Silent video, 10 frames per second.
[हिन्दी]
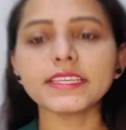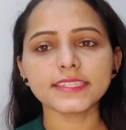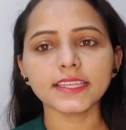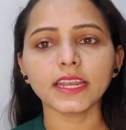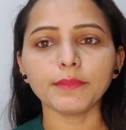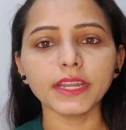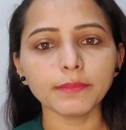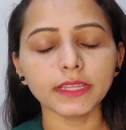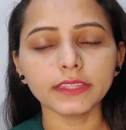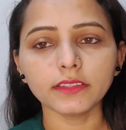किससे रेमेडी
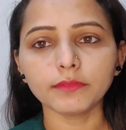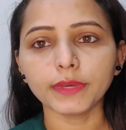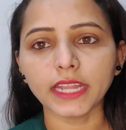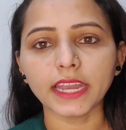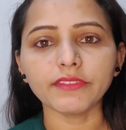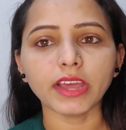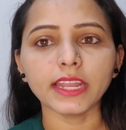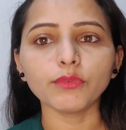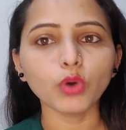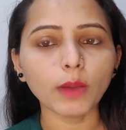बनाने
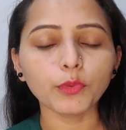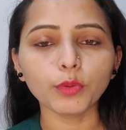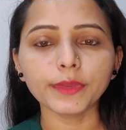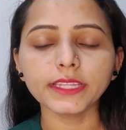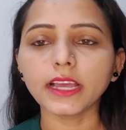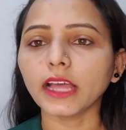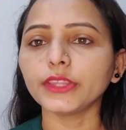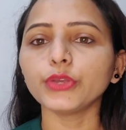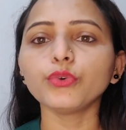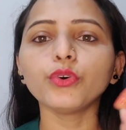वाले हैं वो आपको मैं
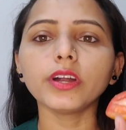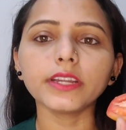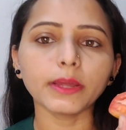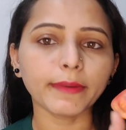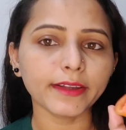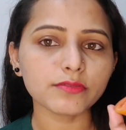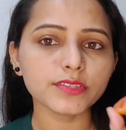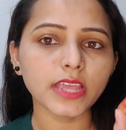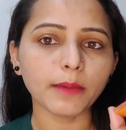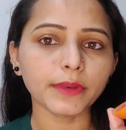दिखाती हूँ और टमाटो
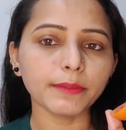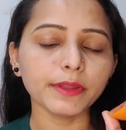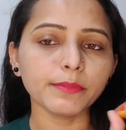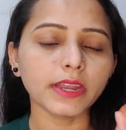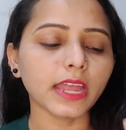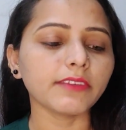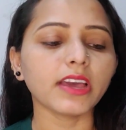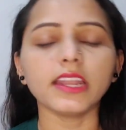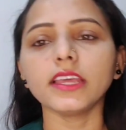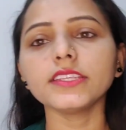से हम रेमेडी बनाने
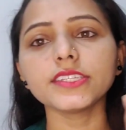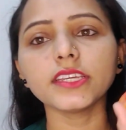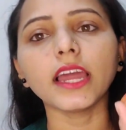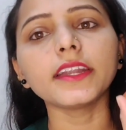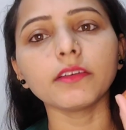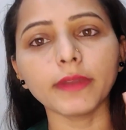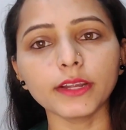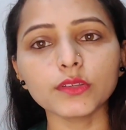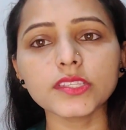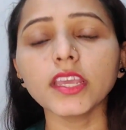वाले हैं जी हाँ
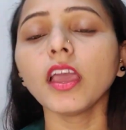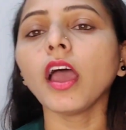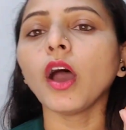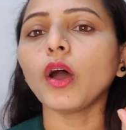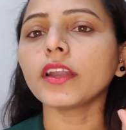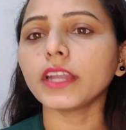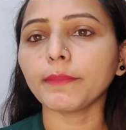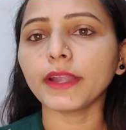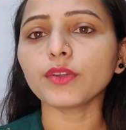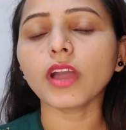टमाटो से और
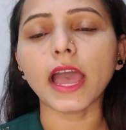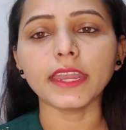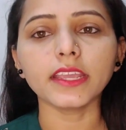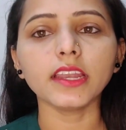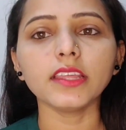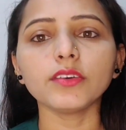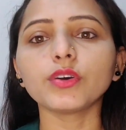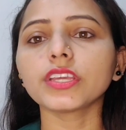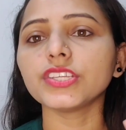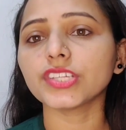टमाटो खाने के लिए
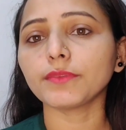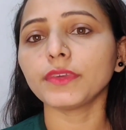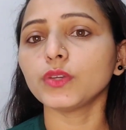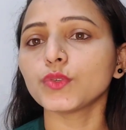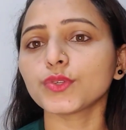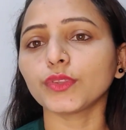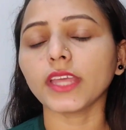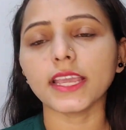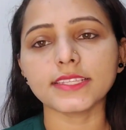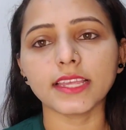और किचन में यूज़
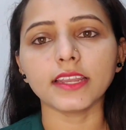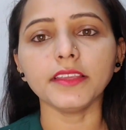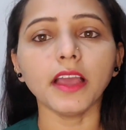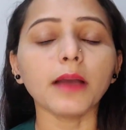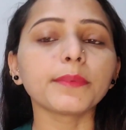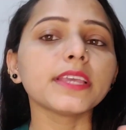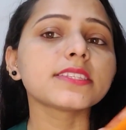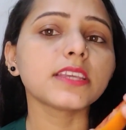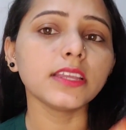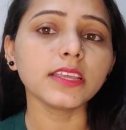होता है ऐसा नहीं आपके
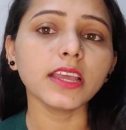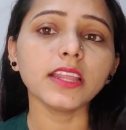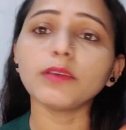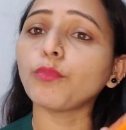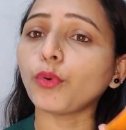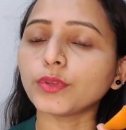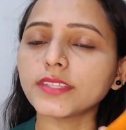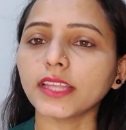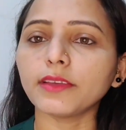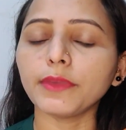स्किन के लिए बहुत
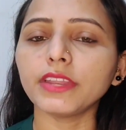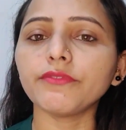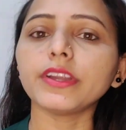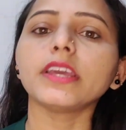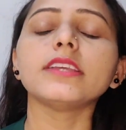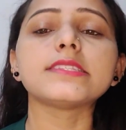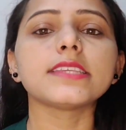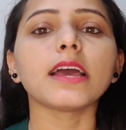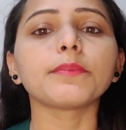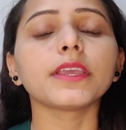ज़्यादा बेनिफिट है
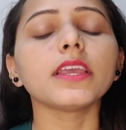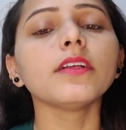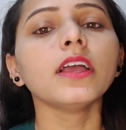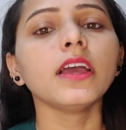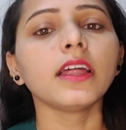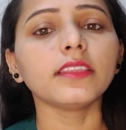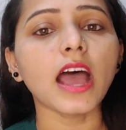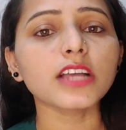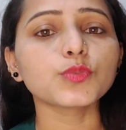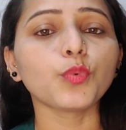इससे आपके
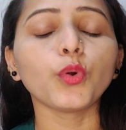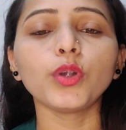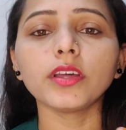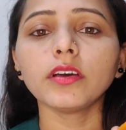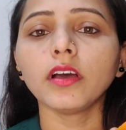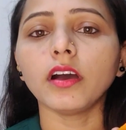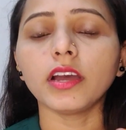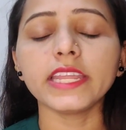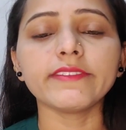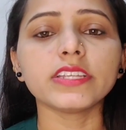डार्क स्पॉट
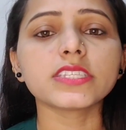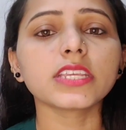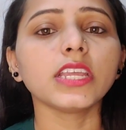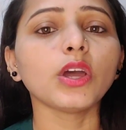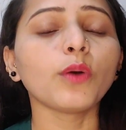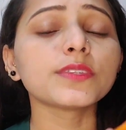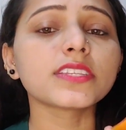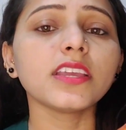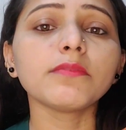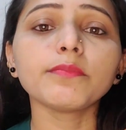अनइवन स्किन और
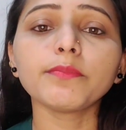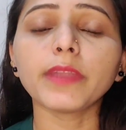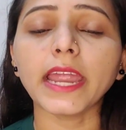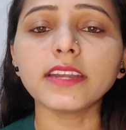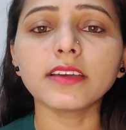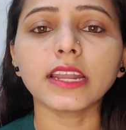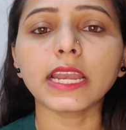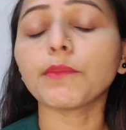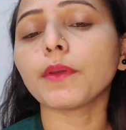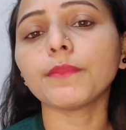स्किन ब्राइट
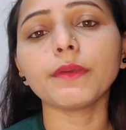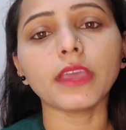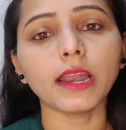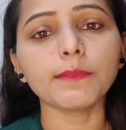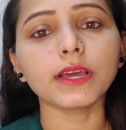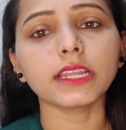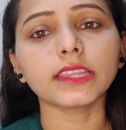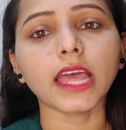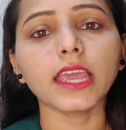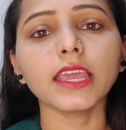करने में भी हेल्प
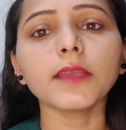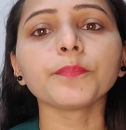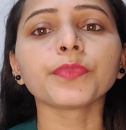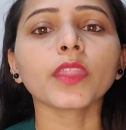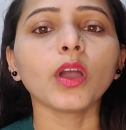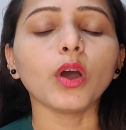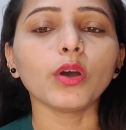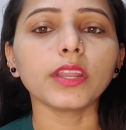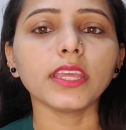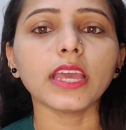करता है
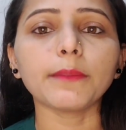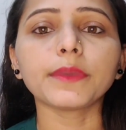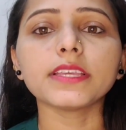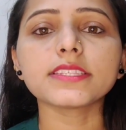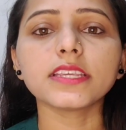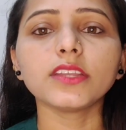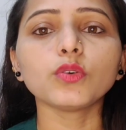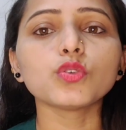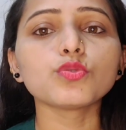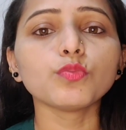और ये आपके स्किन
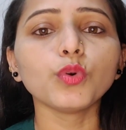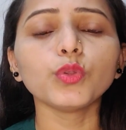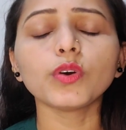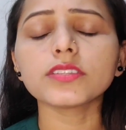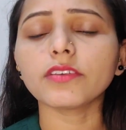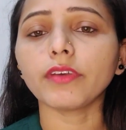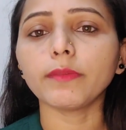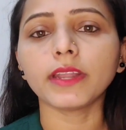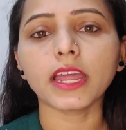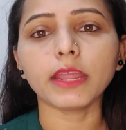को स्मूथ और सफल
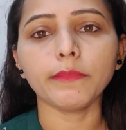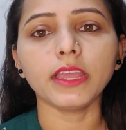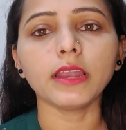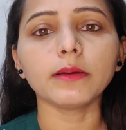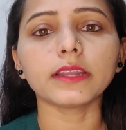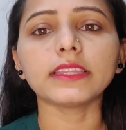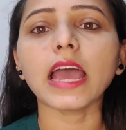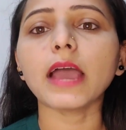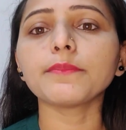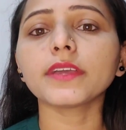बनाने में हेल्प करता
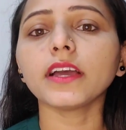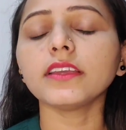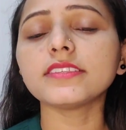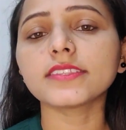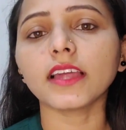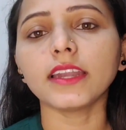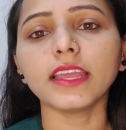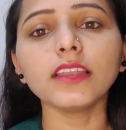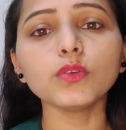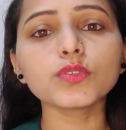है आपका इसका
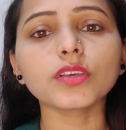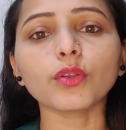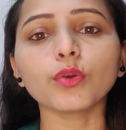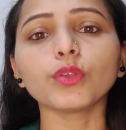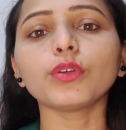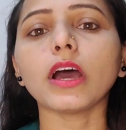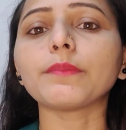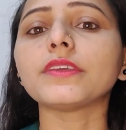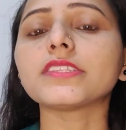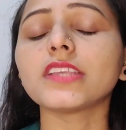डेली यूज़ करोगे तो
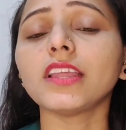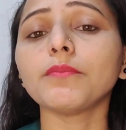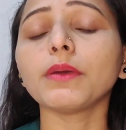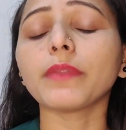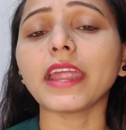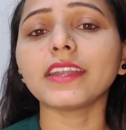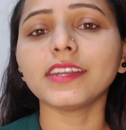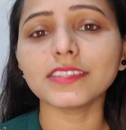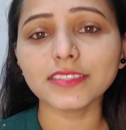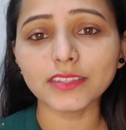आपकी स्किन में
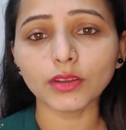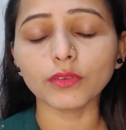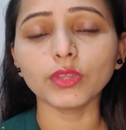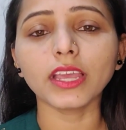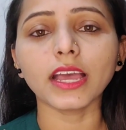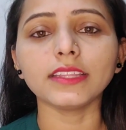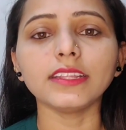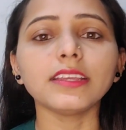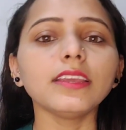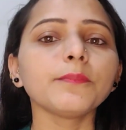ब्राइटनेस ज़रूर दिखा
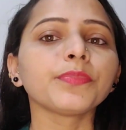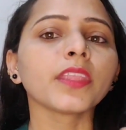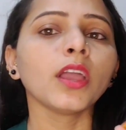देगी